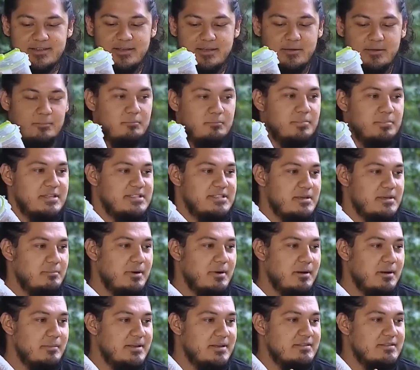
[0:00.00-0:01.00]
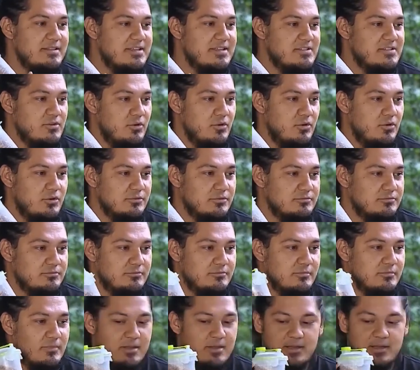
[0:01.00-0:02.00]
que principalmente
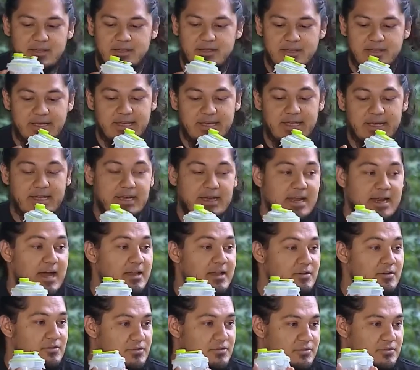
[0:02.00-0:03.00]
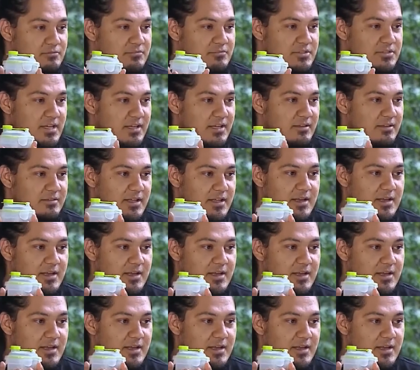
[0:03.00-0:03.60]
son eh, granos, ¿sí?